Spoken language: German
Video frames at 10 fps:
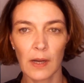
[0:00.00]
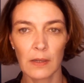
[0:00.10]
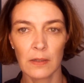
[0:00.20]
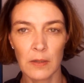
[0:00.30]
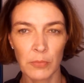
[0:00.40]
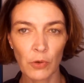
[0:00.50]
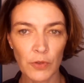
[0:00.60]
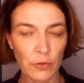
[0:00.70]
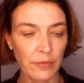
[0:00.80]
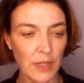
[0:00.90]
äh,
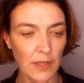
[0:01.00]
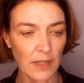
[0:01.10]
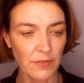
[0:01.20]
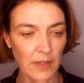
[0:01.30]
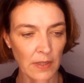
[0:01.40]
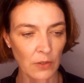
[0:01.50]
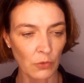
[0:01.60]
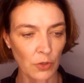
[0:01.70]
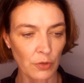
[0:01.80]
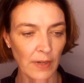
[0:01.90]
Berufs- und Fähigkeitsversicherung
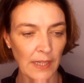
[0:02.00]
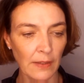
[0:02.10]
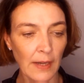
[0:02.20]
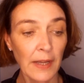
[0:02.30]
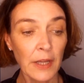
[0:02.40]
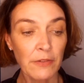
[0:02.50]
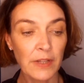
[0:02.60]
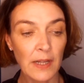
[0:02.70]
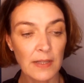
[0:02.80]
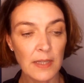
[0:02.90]
und so weiter,
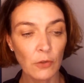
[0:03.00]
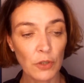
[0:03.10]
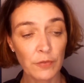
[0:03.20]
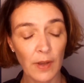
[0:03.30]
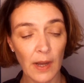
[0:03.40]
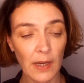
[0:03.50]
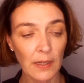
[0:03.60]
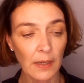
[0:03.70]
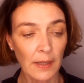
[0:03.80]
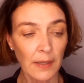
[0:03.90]

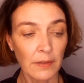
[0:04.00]
Finanzierungsfragen,